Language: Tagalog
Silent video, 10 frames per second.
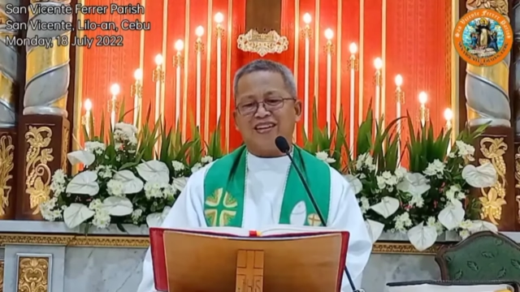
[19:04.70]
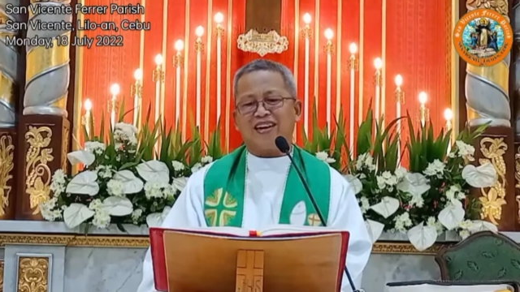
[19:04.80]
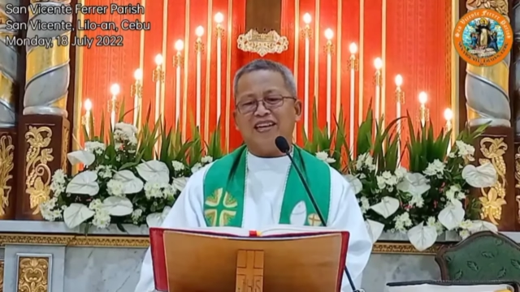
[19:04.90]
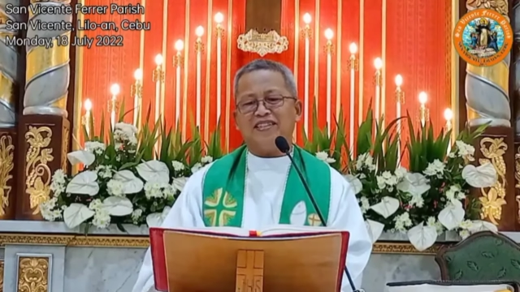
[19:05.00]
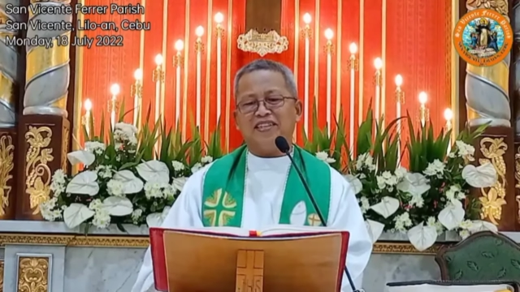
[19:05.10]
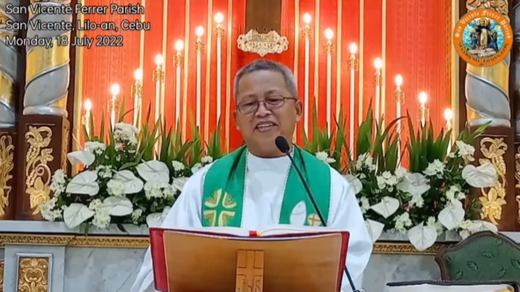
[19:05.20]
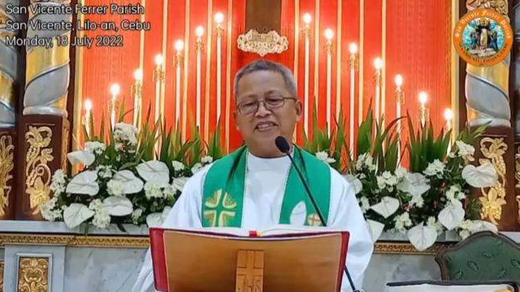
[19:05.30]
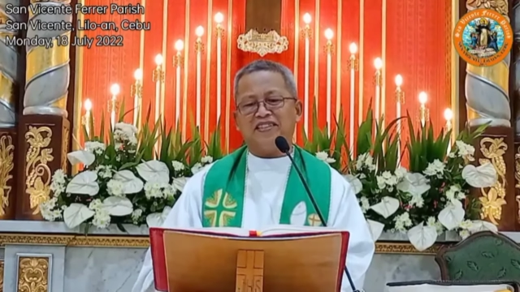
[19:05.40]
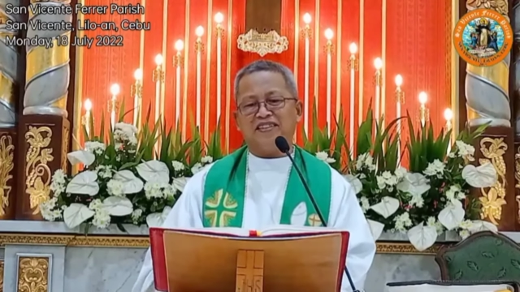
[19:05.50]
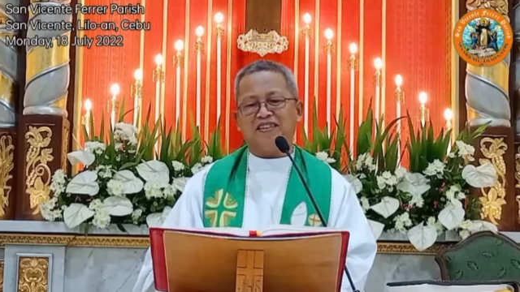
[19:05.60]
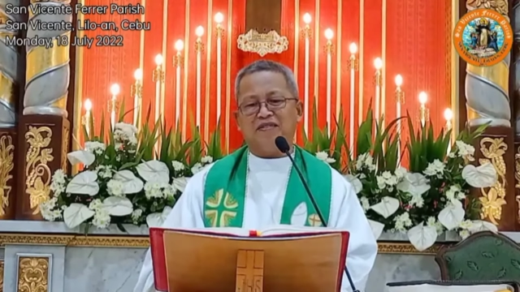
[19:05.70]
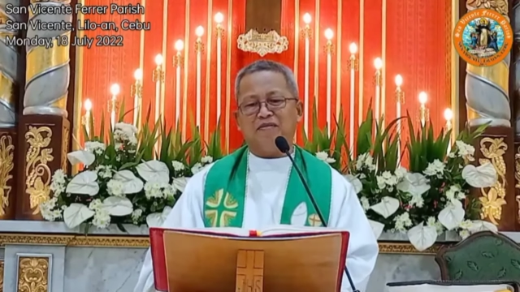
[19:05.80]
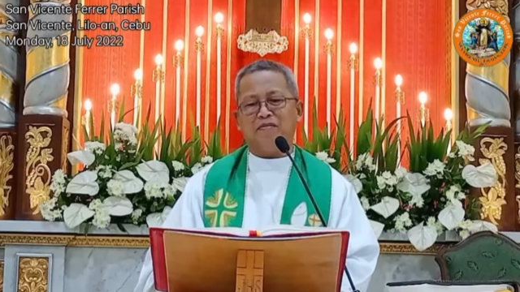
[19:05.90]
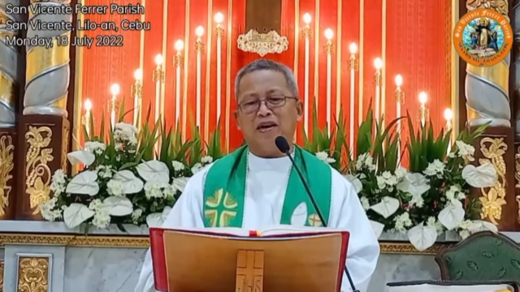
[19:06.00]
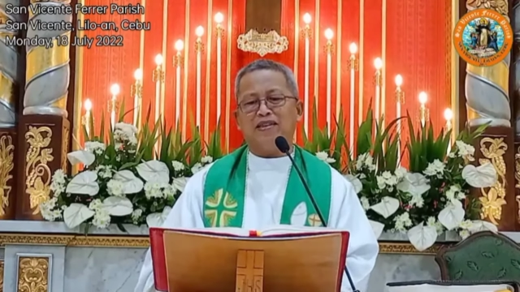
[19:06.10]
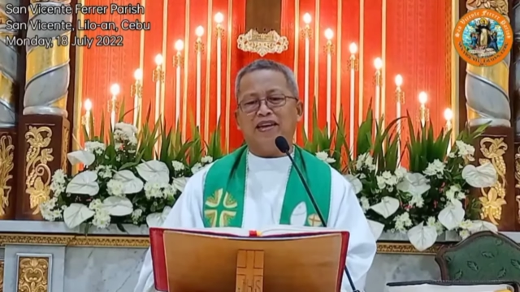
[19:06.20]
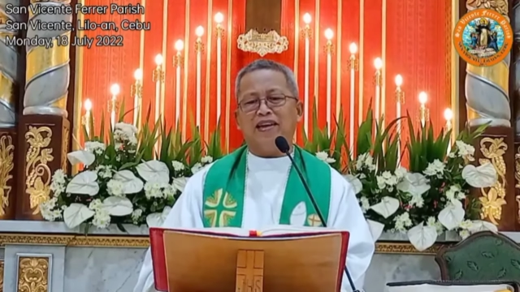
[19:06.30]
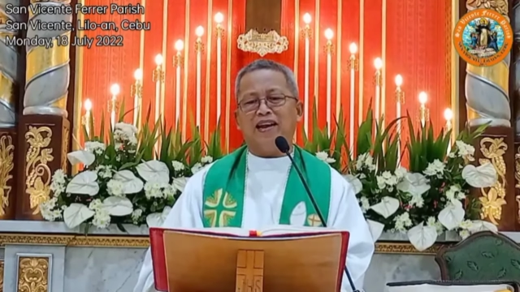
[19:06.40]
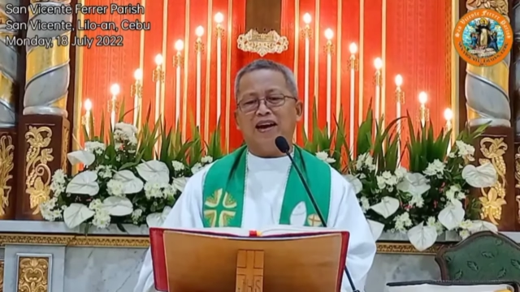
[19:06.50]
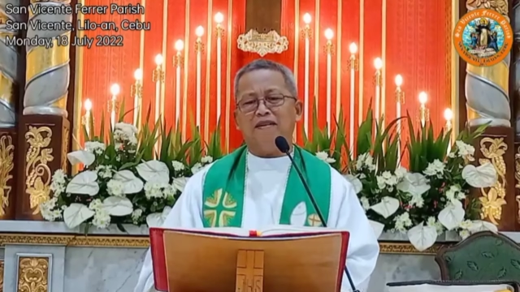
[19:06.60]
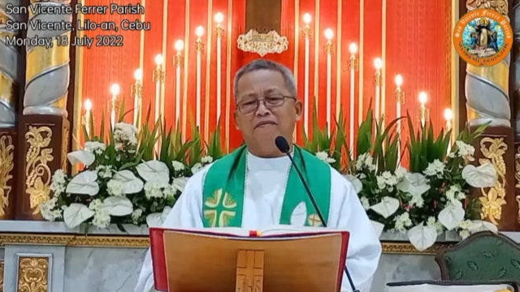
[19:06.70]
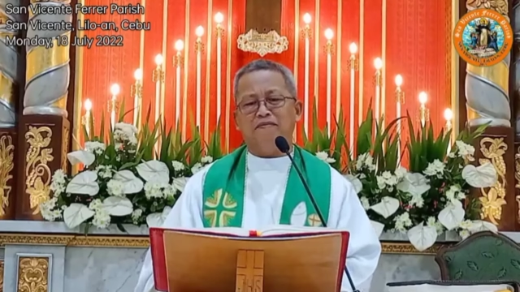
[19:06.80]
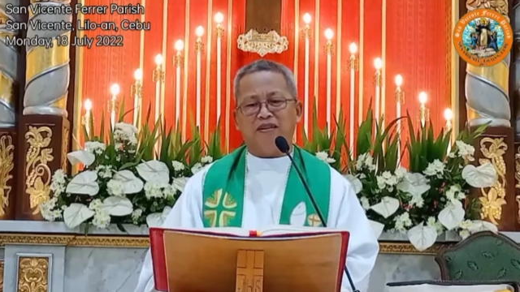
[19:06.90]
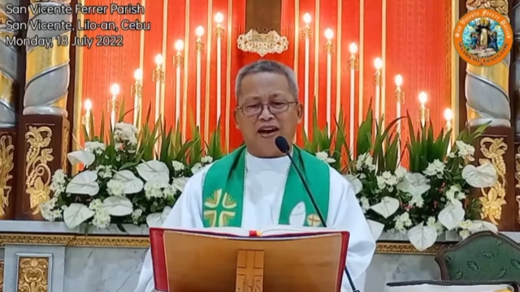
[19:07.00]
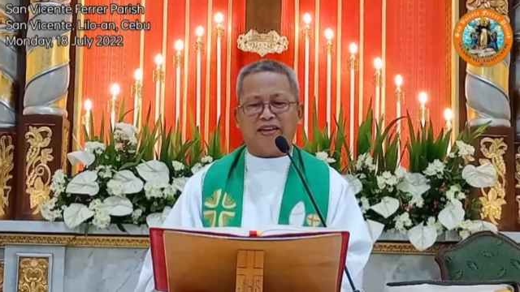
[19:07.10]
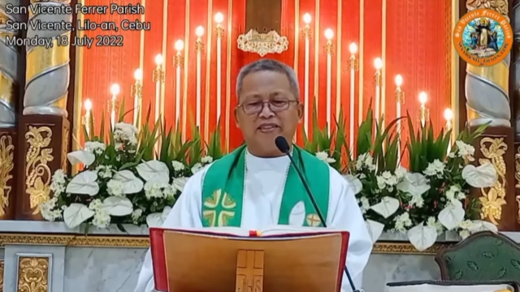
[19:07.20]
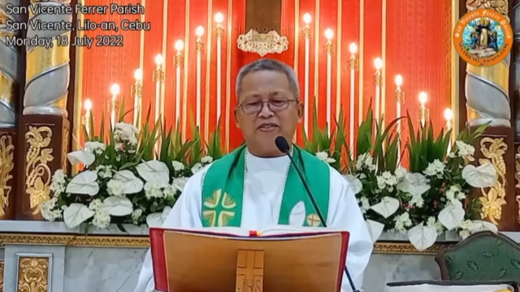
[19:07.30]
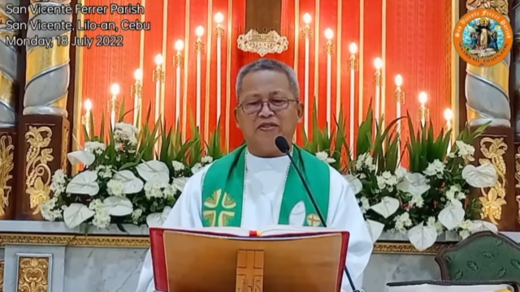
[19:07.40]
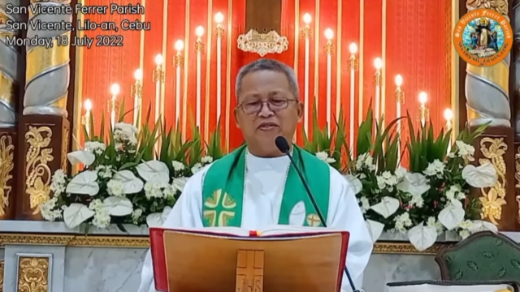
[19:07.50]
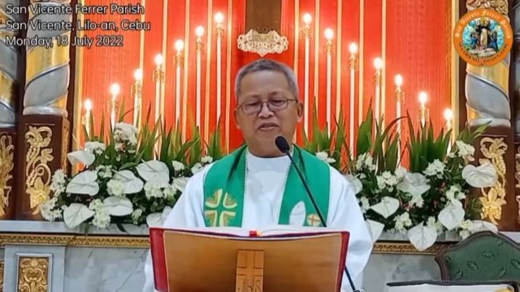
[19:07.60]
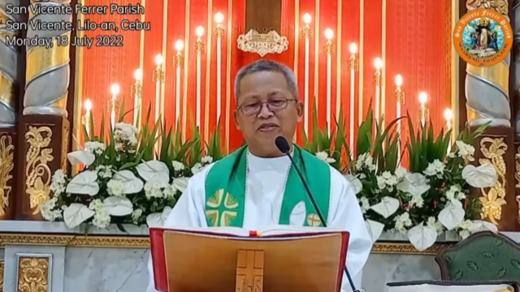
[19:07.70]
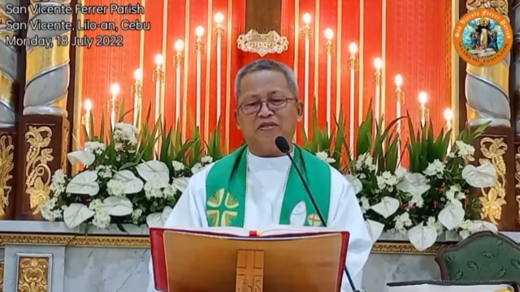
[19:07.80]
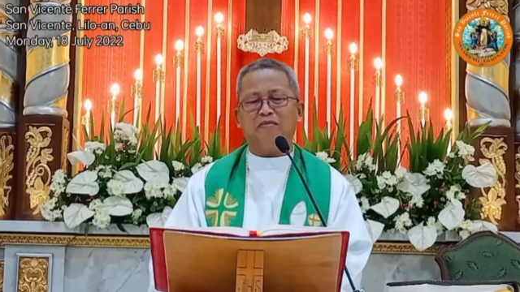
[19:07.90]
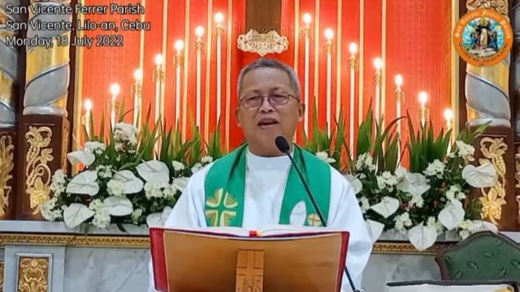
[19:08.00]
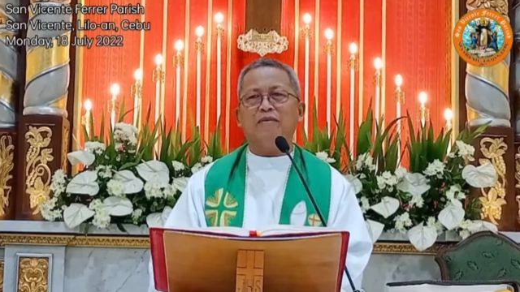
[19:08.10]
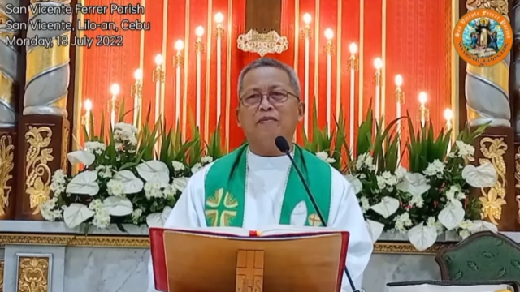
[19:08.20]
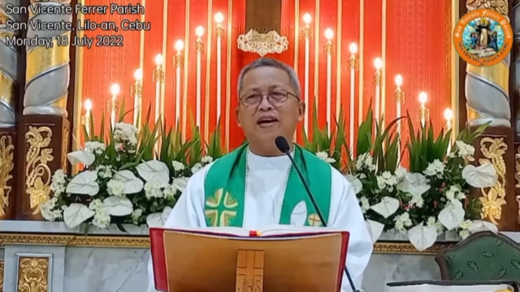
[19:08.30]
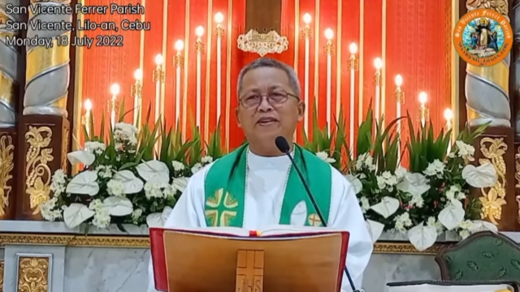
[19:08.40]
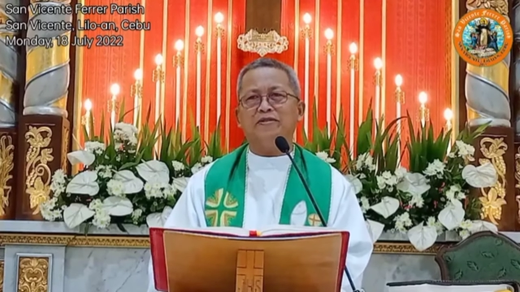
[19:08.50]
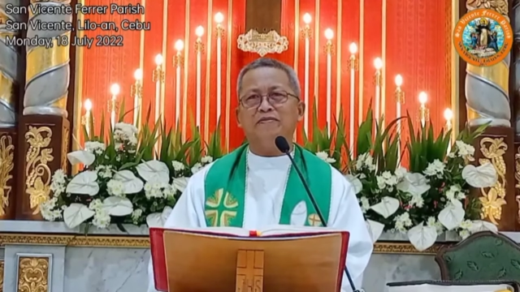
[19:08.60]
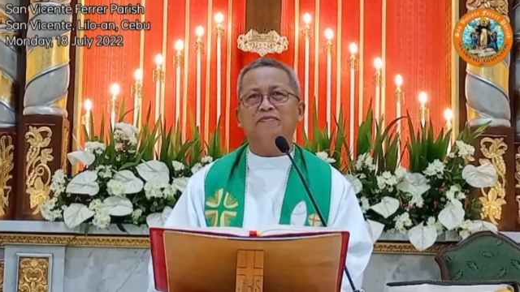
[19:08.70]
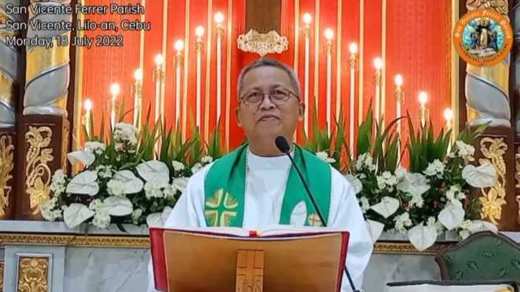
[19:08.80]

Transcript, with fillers: in crisis, but in love, ay sos, malipayon.